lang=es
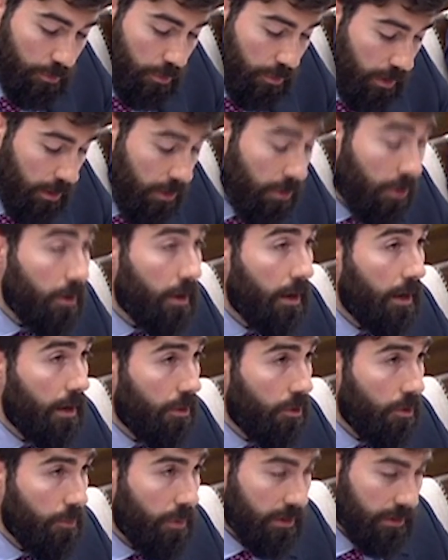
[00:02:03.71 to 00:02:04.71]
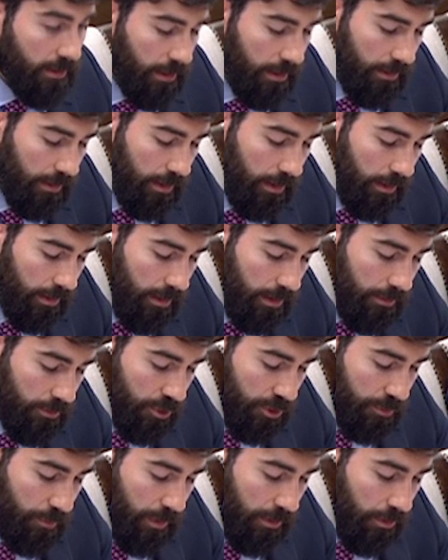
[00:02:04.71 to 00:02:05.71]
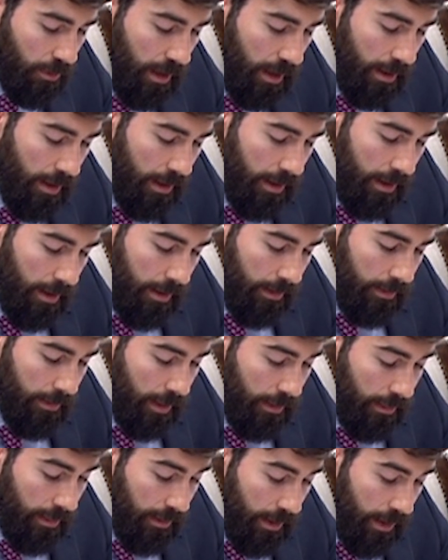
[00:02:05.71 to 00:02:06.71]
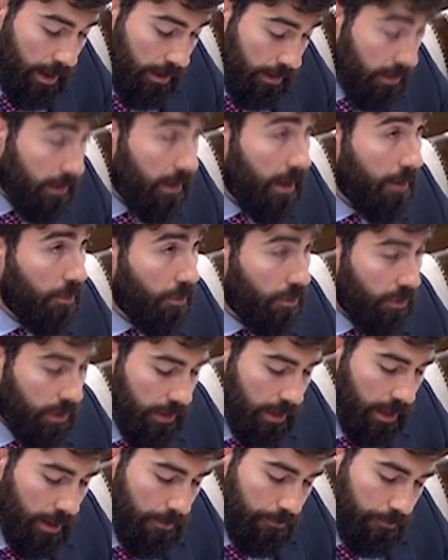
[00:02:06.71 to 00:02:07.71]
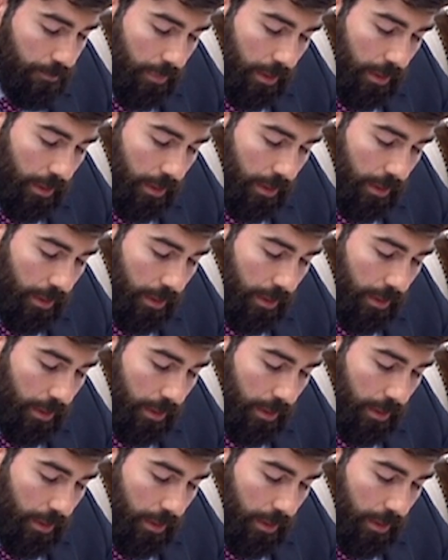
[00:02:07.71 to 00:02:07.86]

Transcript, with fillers: público que le hizo presidente de Televisión Española, decía, y abro cita,